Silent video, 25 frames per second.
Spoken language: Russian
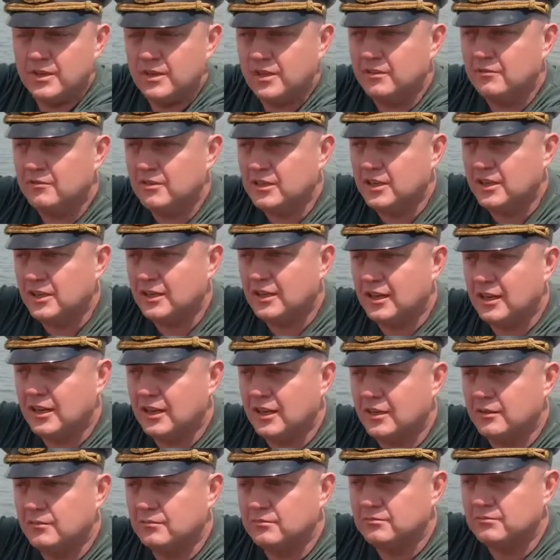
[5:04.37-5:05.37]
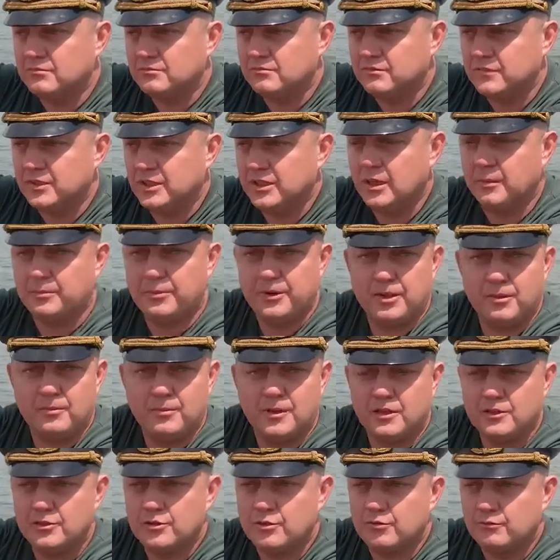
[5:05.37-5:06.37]
мы не выиграем. И я
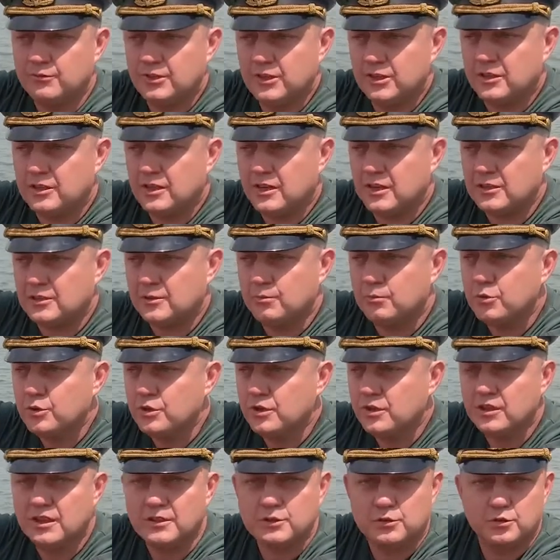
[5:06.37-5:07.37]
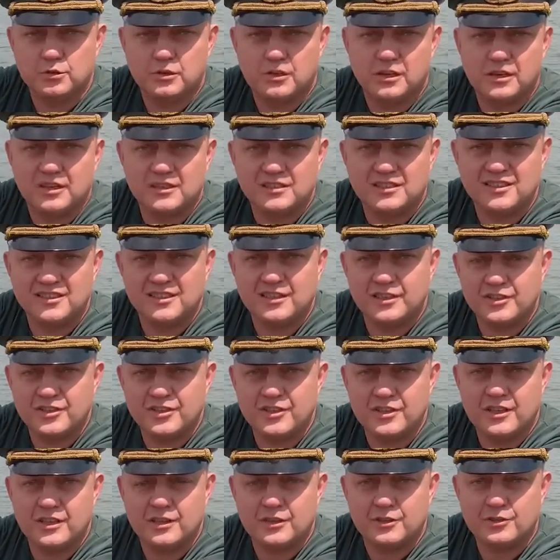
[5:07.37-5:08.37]
понимал, что в этот раз будет все гораздо
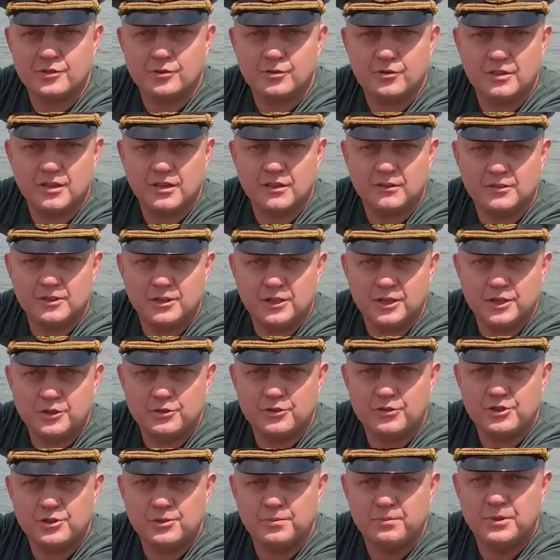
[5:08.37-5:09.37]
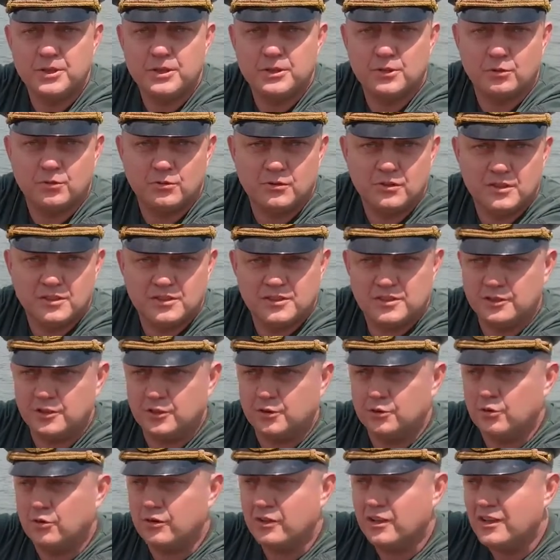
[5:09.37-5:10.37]
сложнее, что я встречусь с бетонной
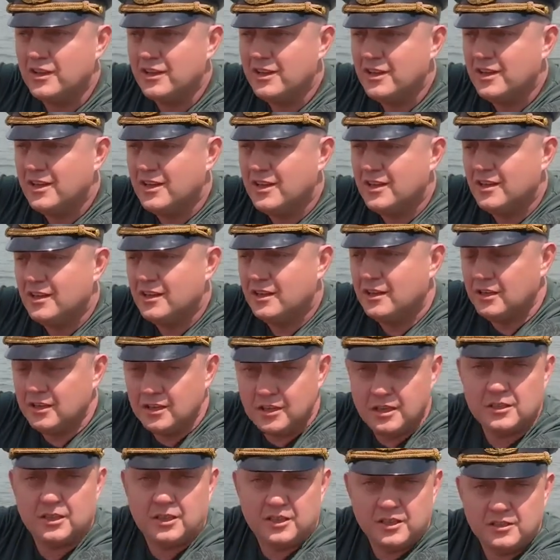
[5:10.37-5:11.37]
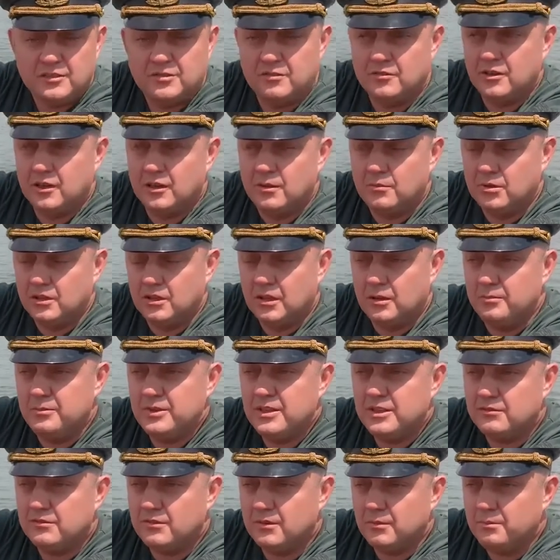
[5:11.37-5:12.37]
стеной. И это действительно была
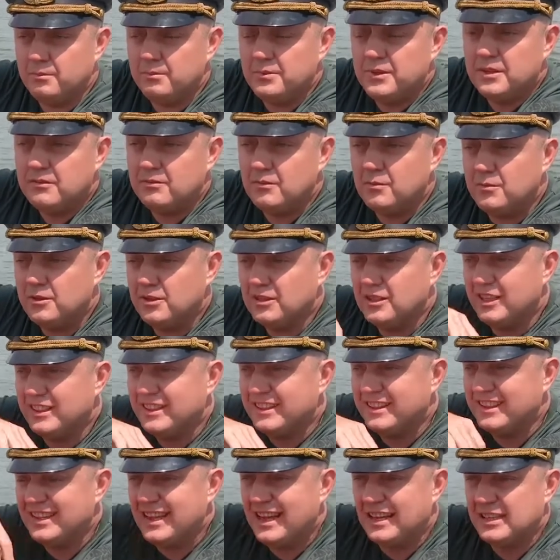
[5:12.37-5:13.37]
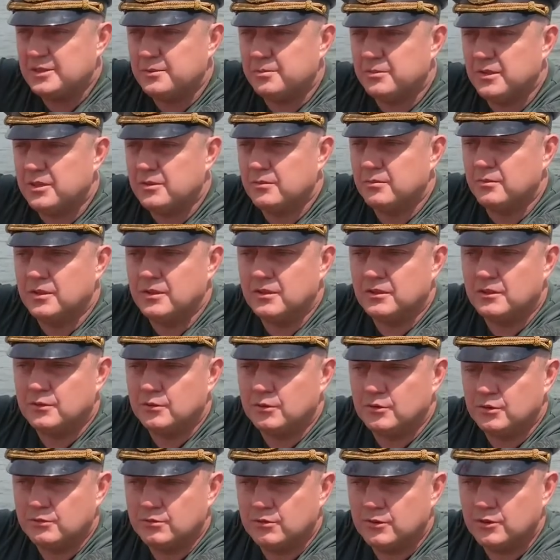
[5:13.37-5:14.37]
битва. Битва была насмерть, блин,
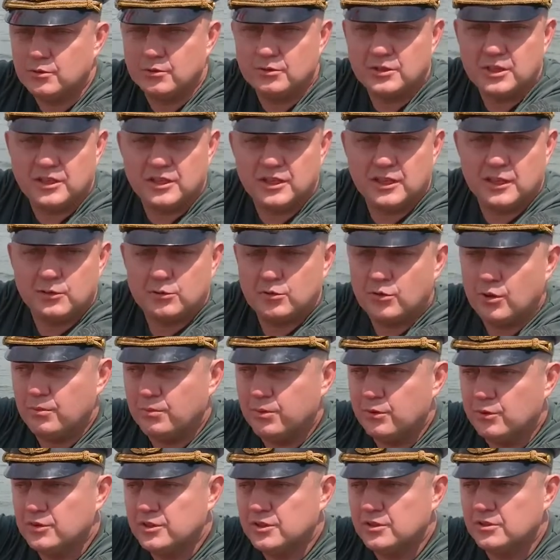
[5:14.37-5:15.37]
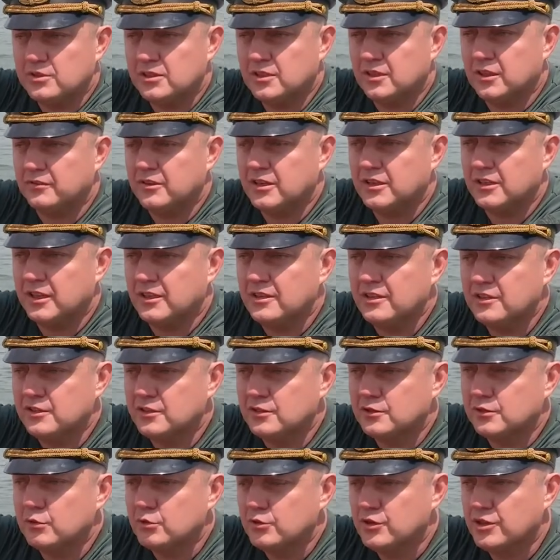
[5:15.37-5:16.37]
то есть в результате которой получился, наверное,
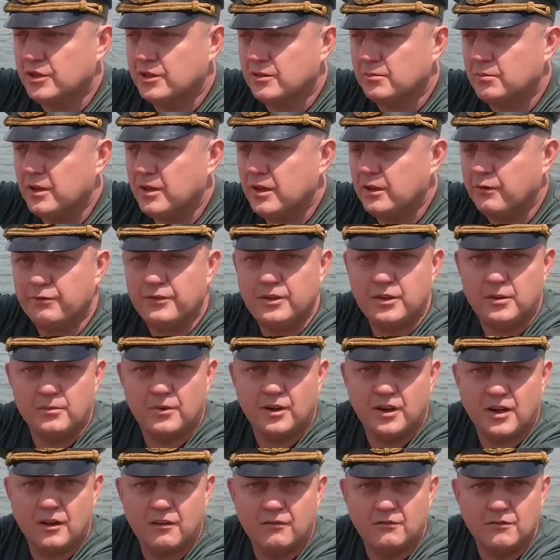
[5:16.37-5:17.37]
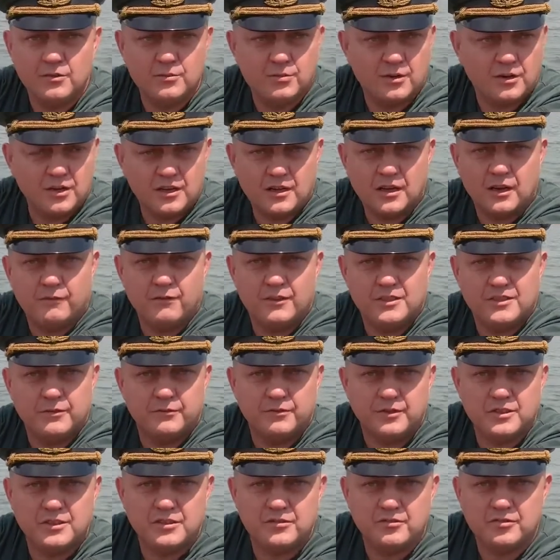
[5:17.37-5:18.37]
один из лучших моих фильмов о выборах, как
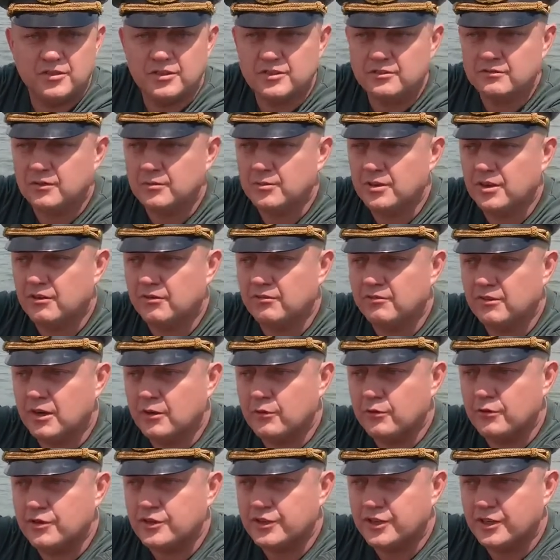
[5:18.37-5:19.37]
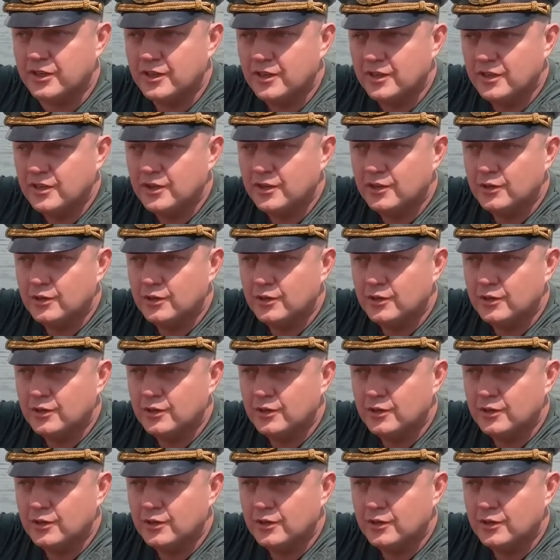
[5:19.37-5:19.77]
фальсифицировались выборы в Воронеже.